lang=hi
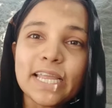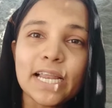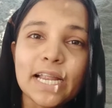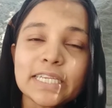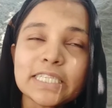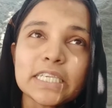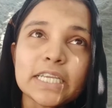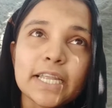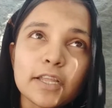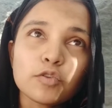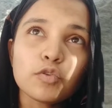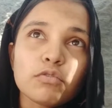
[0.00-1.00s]
सीन है तो
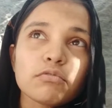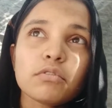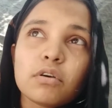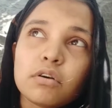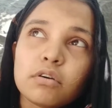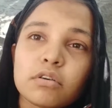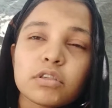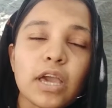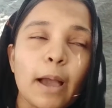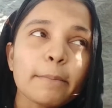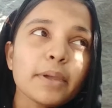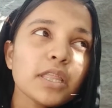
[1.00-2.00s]
शाम के
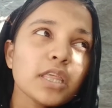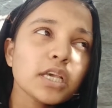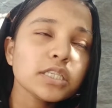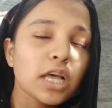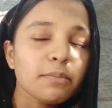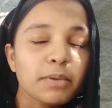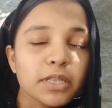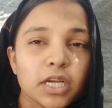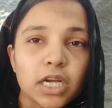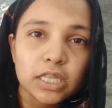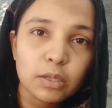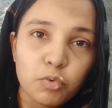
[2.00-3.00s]
छः सात बजे तक ख़त्म
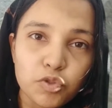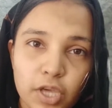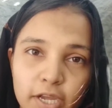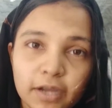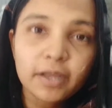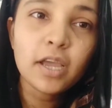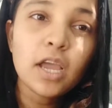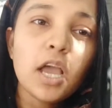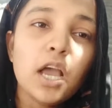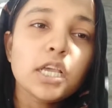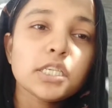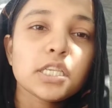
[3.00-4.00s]
हो जाएगा
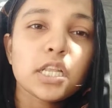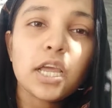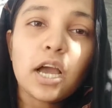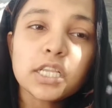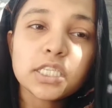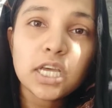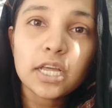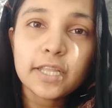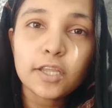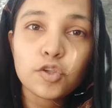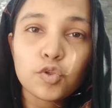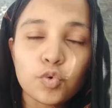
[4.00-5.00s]
इसलिए आज ज़्यादा ही
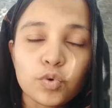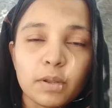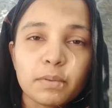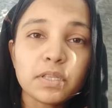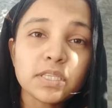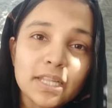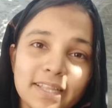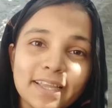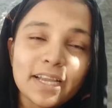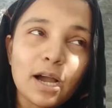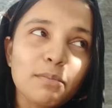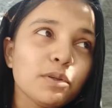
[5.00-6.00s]
शूट है मतलब तो ज़्यादा ही काम है
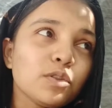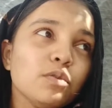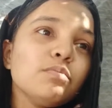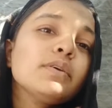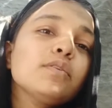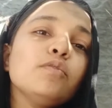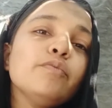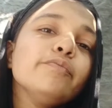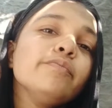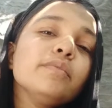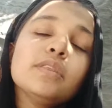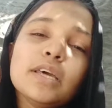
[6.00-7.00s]
तो मेरे को
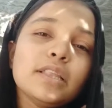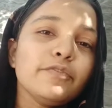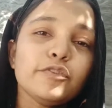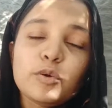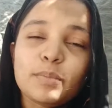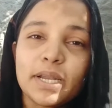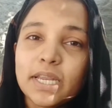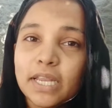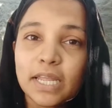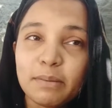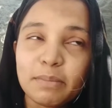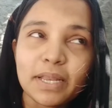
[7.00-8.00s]
ज़्यादा वीडियो बनाने नहीं
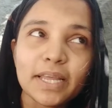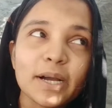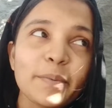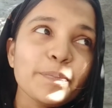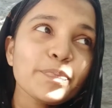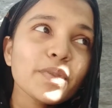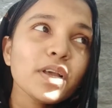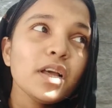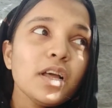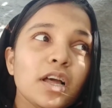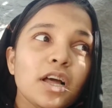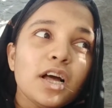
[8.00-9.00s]
मिलेगा
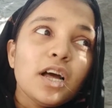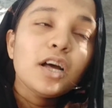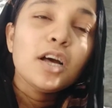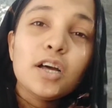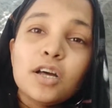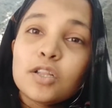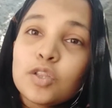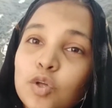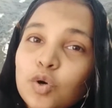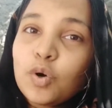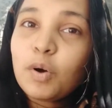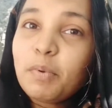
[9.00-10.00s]
तो
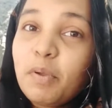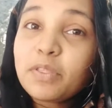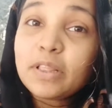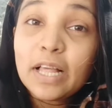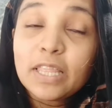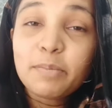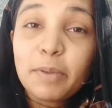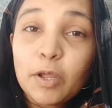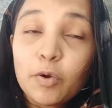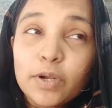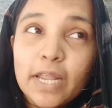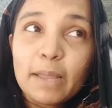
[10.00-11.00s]
अभी लंच ब्रेक को
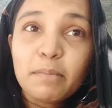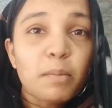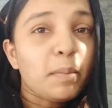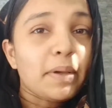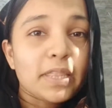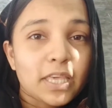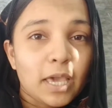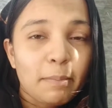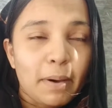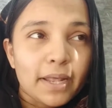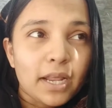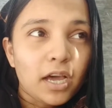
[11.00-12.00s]
टाइम अभी बज गया बारह